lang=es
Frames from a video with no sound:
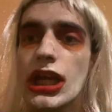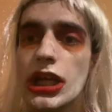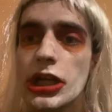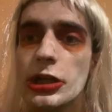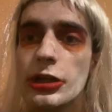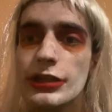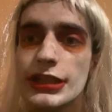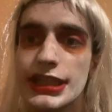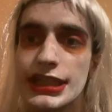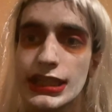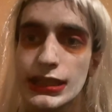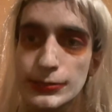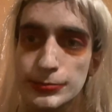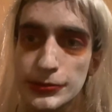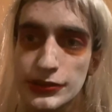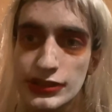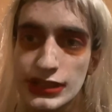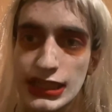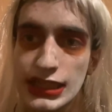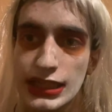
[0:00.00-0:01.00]
¿Lo dices
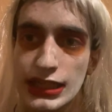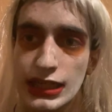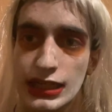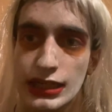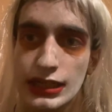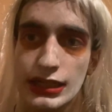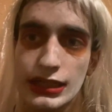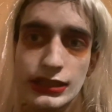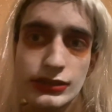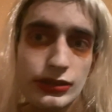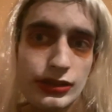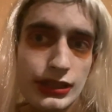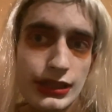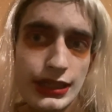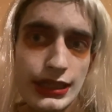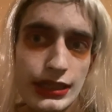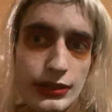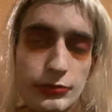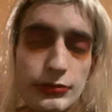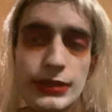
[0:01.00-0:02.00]
por el reto
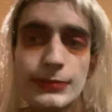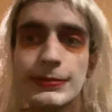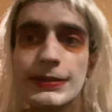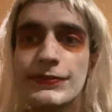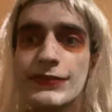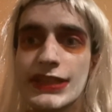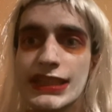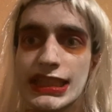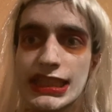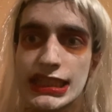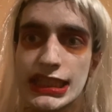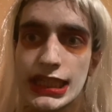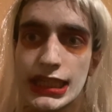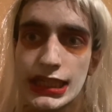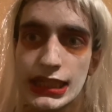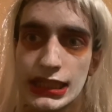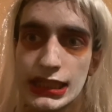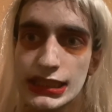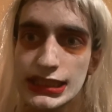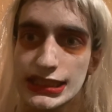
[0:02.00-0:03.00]
de Wattpad
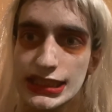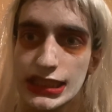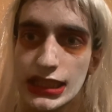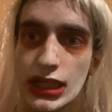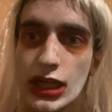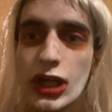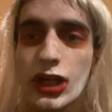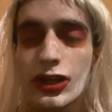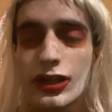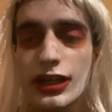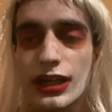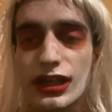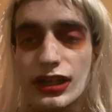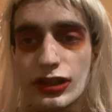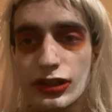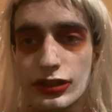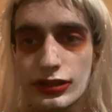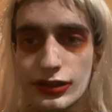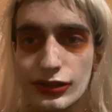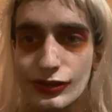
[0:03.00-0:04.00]
Fantasies con la
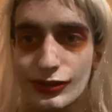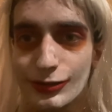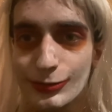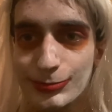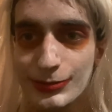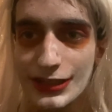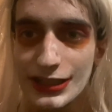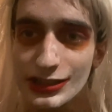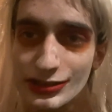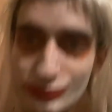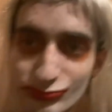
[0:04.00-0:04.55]
canción de Coldplay?